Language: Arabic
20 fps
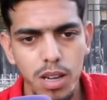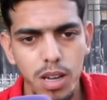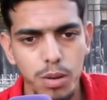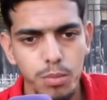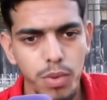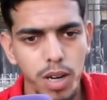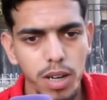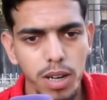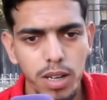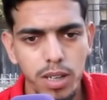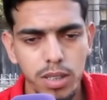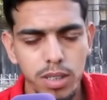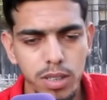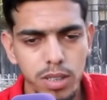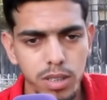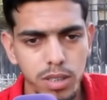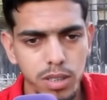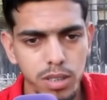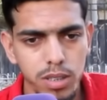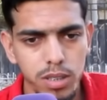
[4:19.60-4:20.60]
مع قال
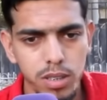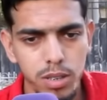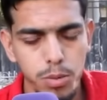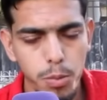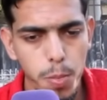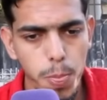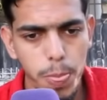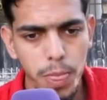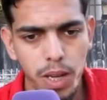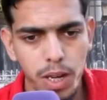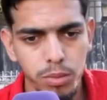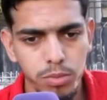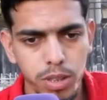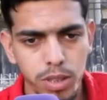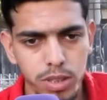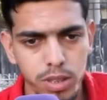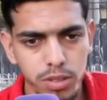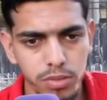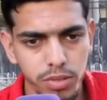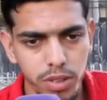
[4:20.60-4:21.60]
لي عبد
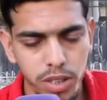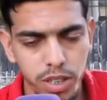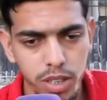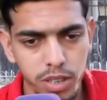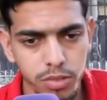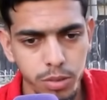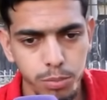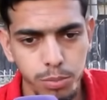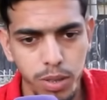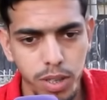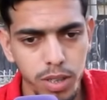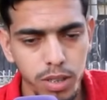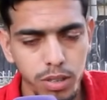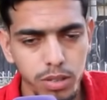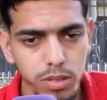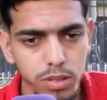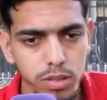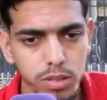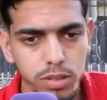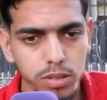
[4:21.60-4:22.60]
اللطيف غرق في البحر
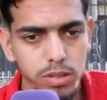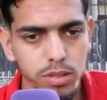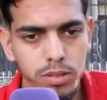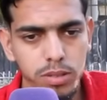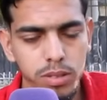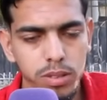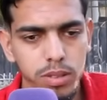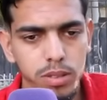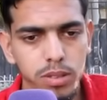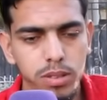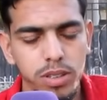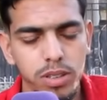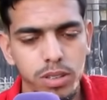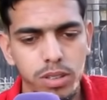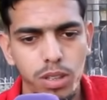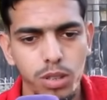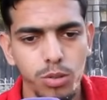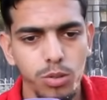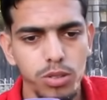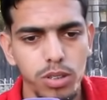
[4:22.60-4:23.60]
اش
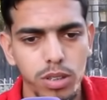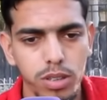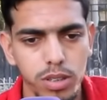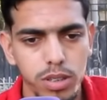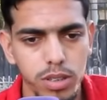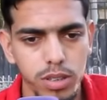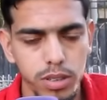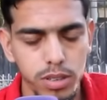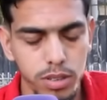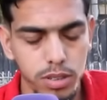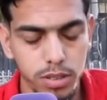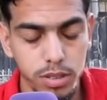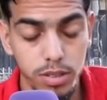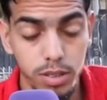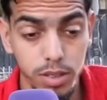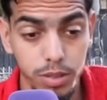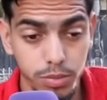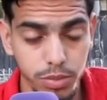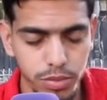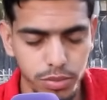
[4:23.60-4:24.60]
نقول لك
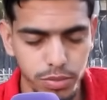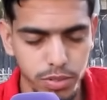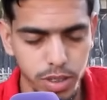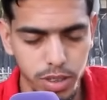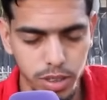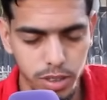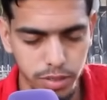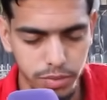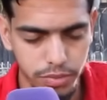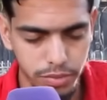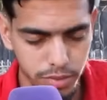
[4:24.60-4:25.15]
تستمس في ديك